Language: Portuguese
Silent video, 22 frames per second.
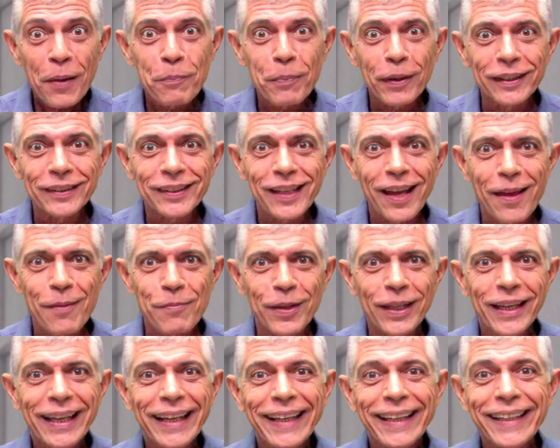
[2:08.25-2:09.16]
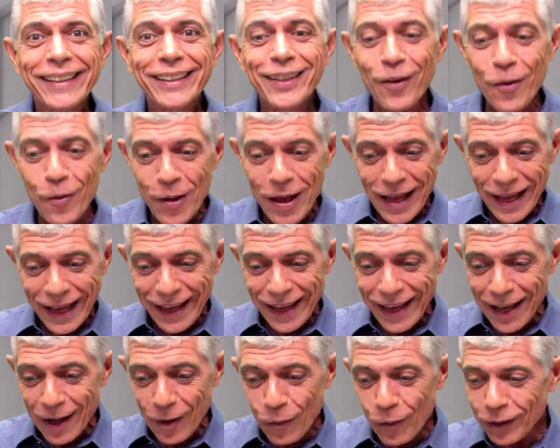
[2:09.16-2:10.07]
Percebe? Então,
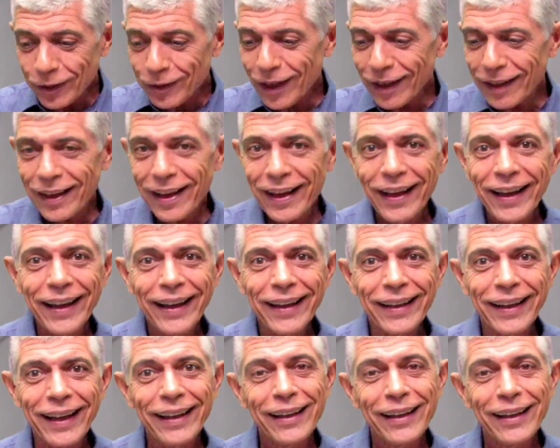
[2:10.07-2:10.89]
é, quando ela, ela,